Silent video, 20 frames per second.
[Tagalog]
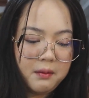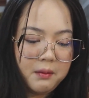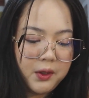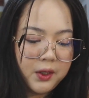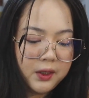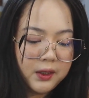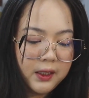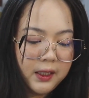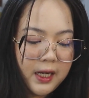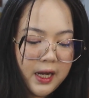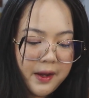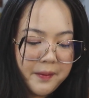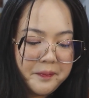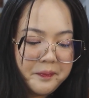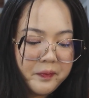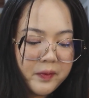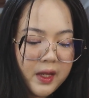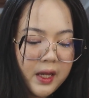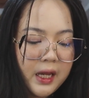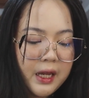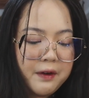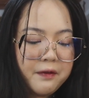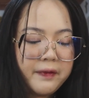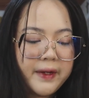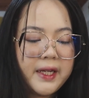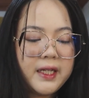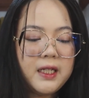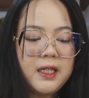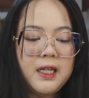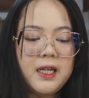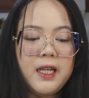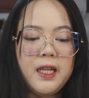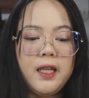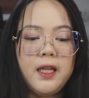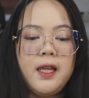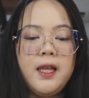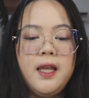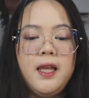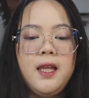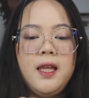Bongga. And
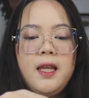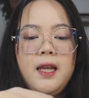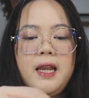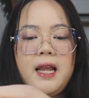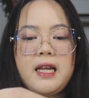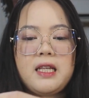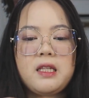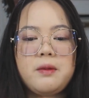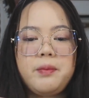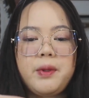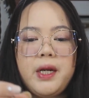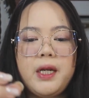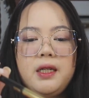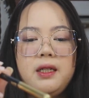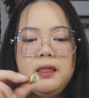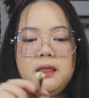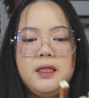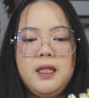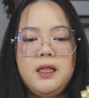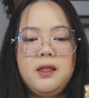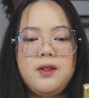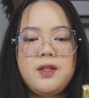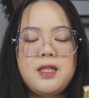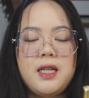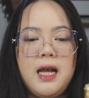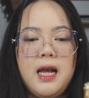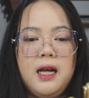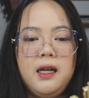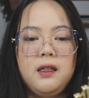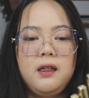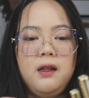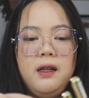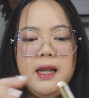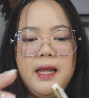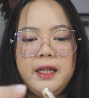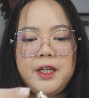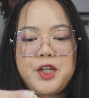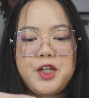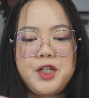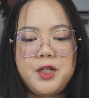finally, last product dito sa
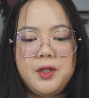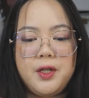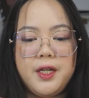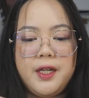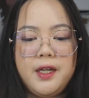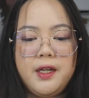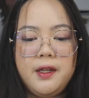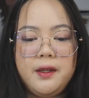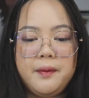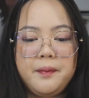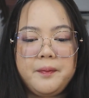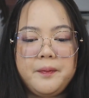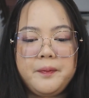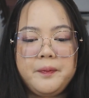collection